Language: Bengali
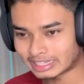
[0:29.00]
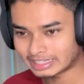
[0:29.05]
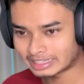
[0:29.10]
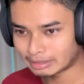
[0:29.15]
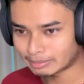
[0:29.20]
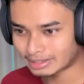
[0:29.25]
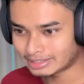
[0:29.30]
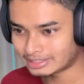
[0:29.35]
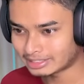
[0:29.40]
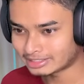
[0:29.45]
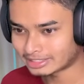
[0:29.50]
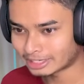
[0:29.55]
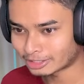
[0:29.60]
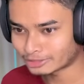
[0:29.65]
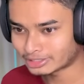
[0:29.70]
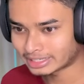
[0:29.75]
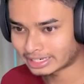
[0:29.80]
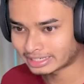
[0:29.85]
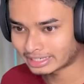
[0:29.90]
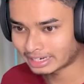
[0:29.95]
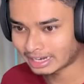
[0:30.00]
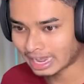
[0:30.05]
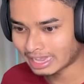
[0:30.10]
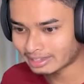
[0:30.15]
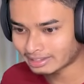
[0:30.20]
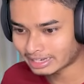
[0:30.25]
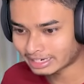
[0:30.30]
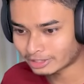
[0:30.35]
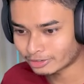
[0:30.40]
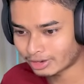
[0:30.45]
দেখতে পাচ্ছি সেটা হচ্ছে একটা লাল
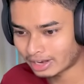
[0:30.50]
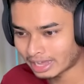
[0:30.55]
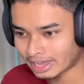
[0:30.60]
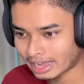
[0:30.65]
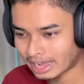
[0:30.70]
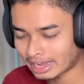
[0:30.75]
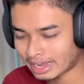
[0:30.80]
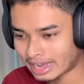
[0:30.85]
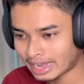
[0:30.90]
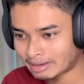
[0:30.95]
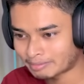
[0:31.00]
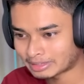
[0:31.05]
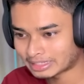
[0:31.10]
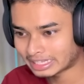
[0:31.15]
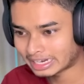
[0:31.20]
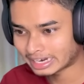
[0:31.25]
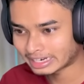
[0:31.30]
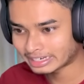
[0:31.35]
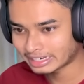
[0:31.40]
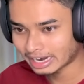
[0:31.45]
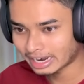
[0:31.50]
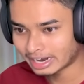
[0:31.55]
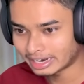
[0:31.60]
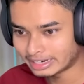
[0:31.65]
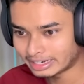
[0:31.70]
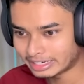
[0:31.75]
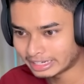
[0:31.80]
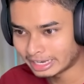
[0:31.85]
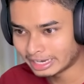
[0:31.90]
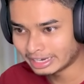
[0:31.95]
দাড়িওয়ালা কাকা আমাদের একটা
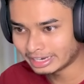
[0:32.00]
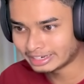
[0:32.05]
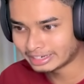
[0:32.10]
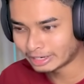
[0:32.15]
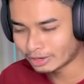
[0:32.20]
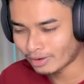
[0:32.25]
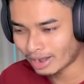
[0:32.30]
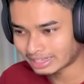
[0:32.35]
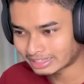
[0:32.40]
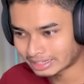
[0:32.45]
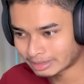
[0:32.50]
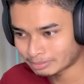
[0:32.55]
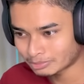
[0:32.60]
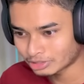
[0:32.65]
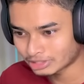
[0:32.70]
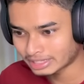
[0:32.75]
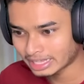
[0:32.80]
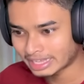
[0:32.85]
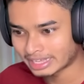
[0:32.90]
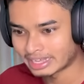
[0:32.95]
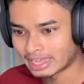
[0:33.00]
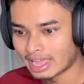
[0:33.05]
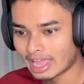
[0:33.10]
ঢিল নিল হাতের মধ্যে